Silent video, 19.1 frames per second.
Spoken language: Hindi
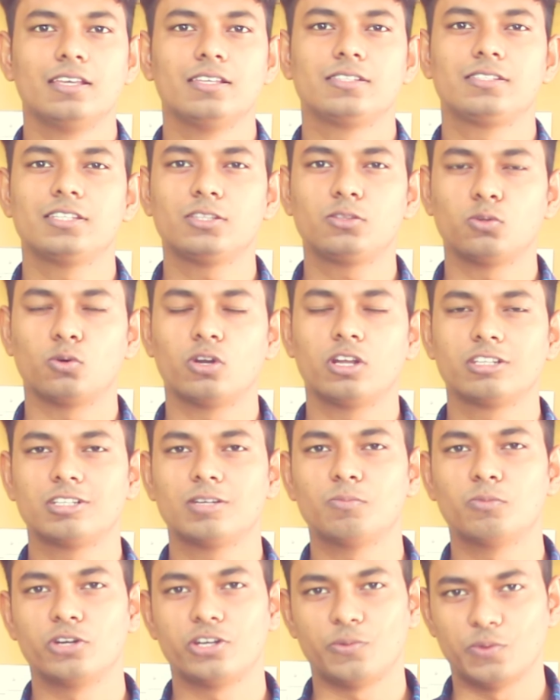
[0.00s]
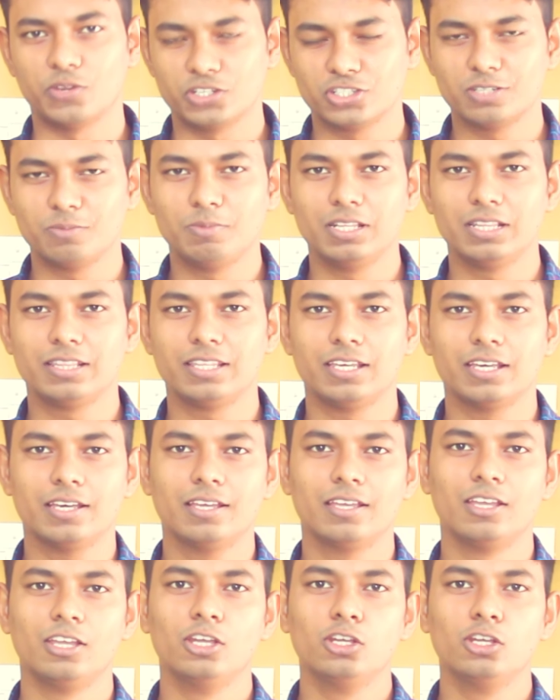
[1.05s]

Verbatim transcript: इससे थोड़ा सा मोटिवेशन मिलती है